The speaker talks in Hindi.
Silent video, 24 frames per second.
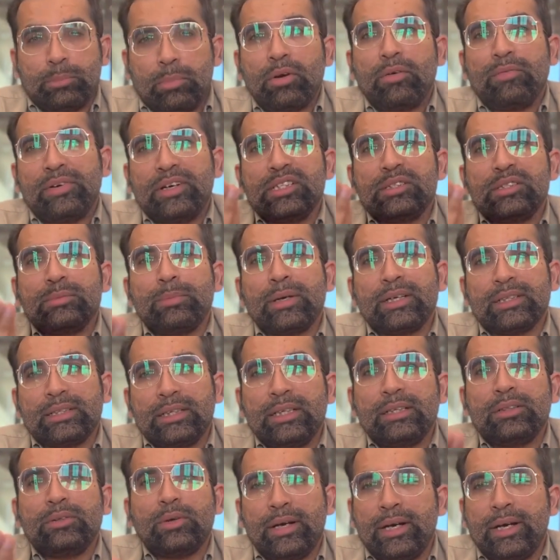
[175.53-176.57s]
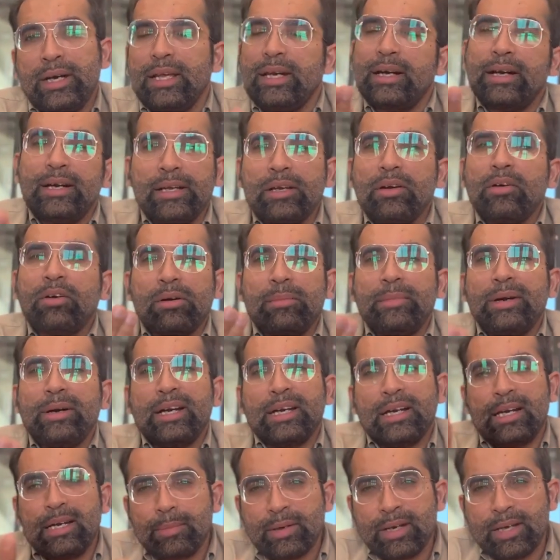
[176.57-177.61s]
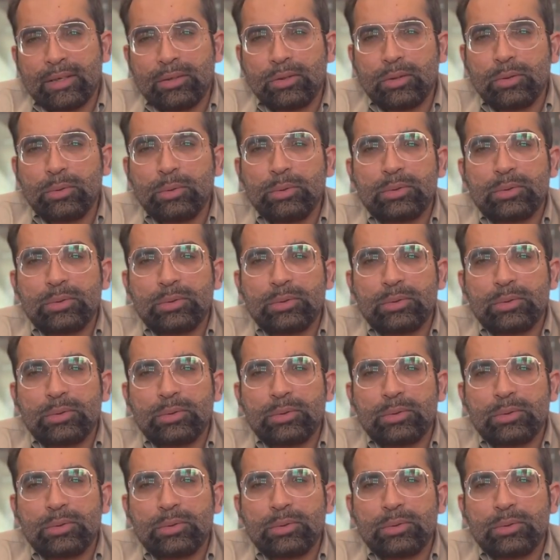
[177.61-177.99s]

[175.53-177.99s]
प्रॉफिट्स बढ़ते हैं तो रिटेन अर्निंग ऑटोमेटिकली बढ़ेगी तो